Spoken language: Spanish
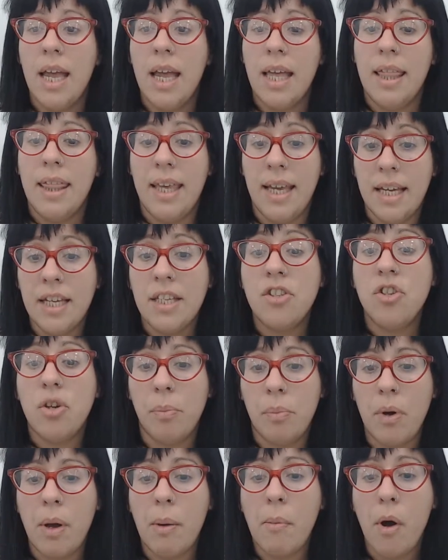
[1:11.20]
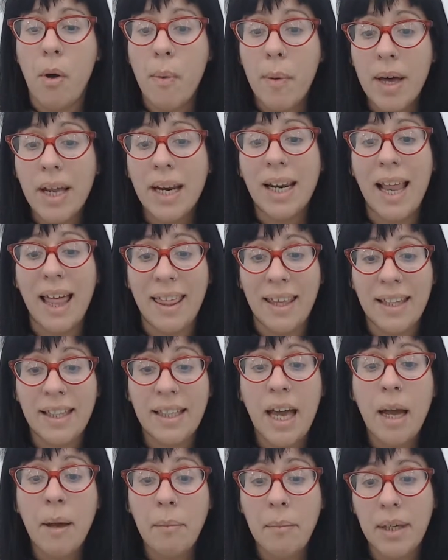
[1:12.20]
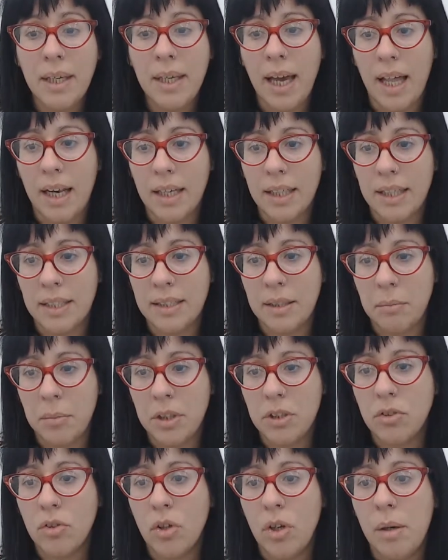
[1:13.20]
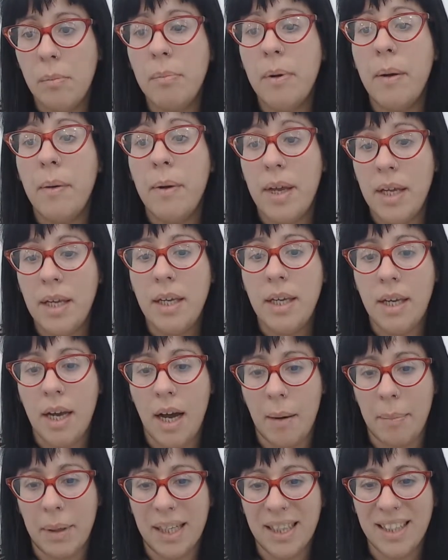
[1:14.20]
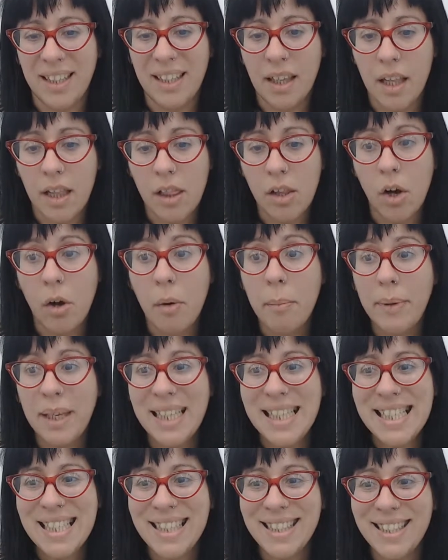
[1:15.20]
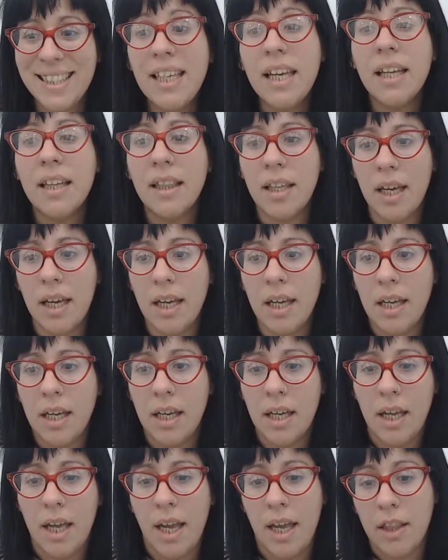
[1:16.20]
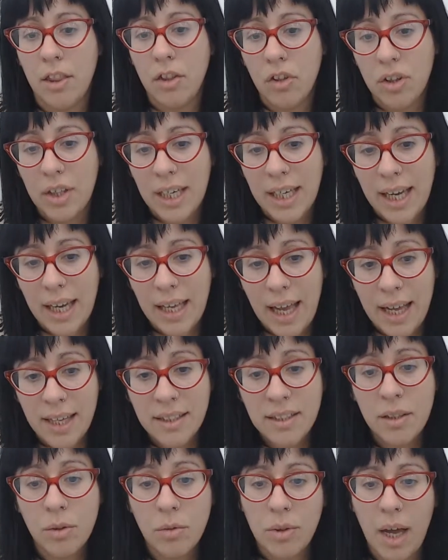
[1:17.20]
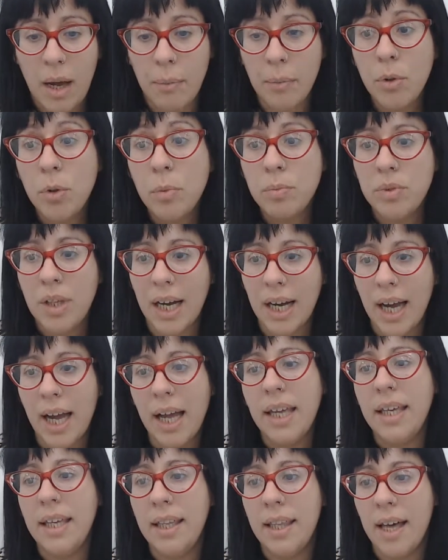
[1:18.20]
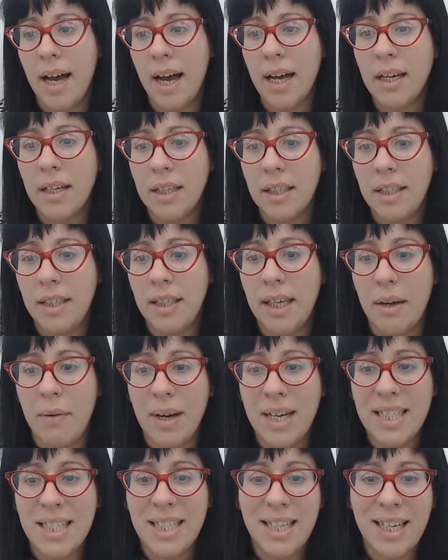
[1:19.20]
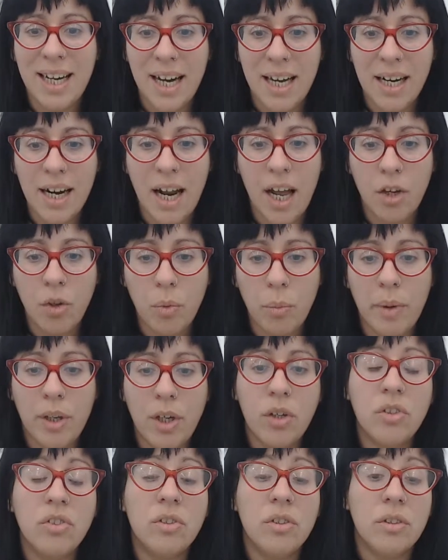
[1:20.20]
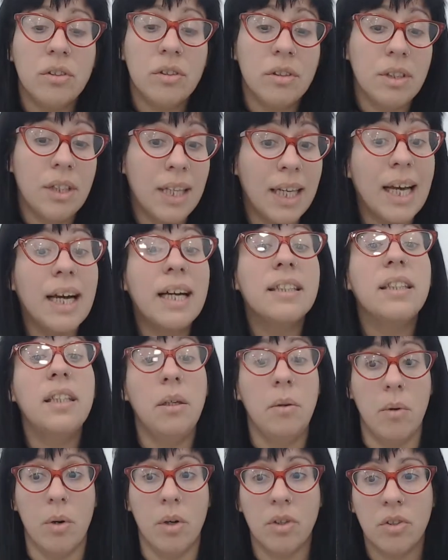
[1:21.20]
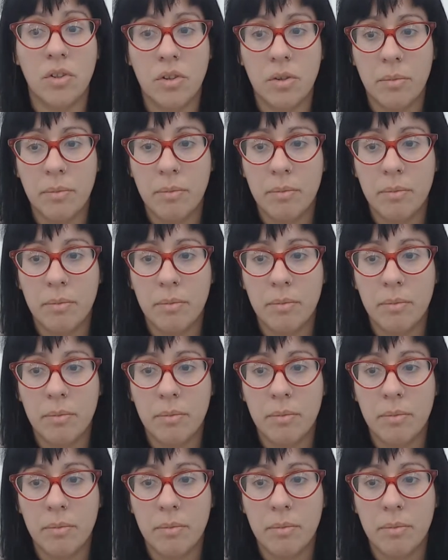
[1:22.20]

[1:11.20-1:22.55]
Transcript: De hecho, podemos ver la dinámica del crecimiento del PBI a partir del 2007, en donde hace una abrupta caída y que va a llegar a números negativos